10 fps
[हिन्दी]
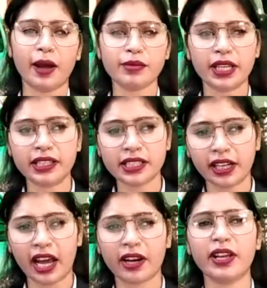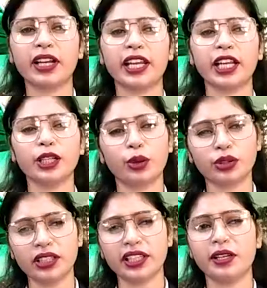हम जल्दी से कार्रवाई करेंगे दो
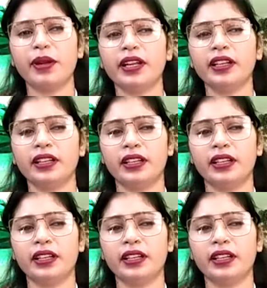तीन दिन में